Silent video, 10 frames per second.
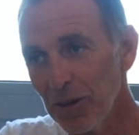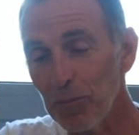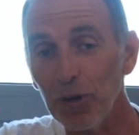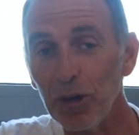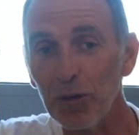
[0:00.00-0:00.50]

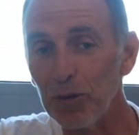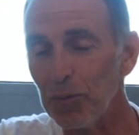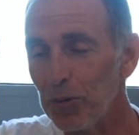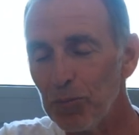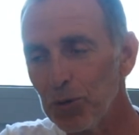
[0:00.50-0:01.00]
Mais,
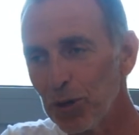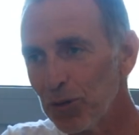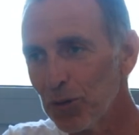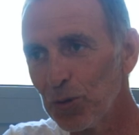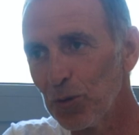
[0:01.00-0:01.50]
plus
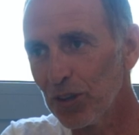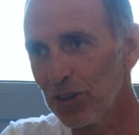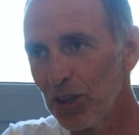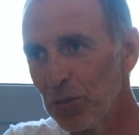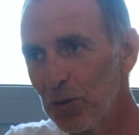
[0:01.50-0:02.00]
question de courir
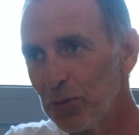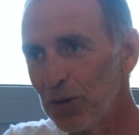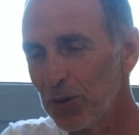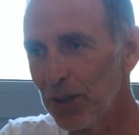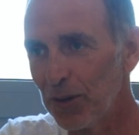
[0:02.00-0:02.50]
chez les
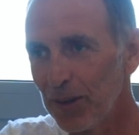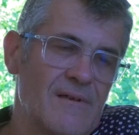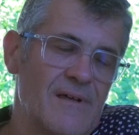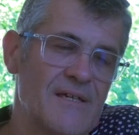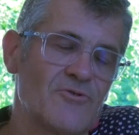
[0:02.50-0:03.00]
professionnels.
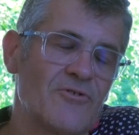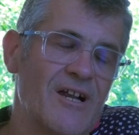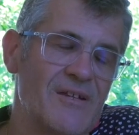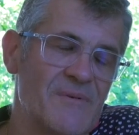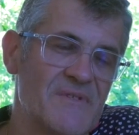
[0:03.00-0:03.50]
Et est-ce qu'on
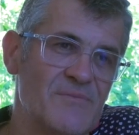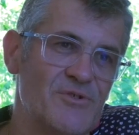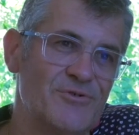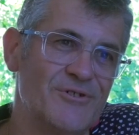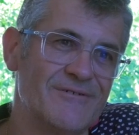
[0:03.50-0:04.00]
garde les mêmes
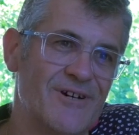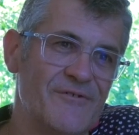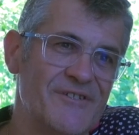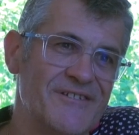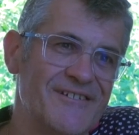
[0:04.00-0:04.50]
habitudes en
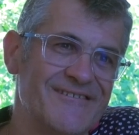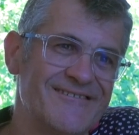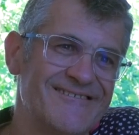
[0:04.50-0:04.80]
VTT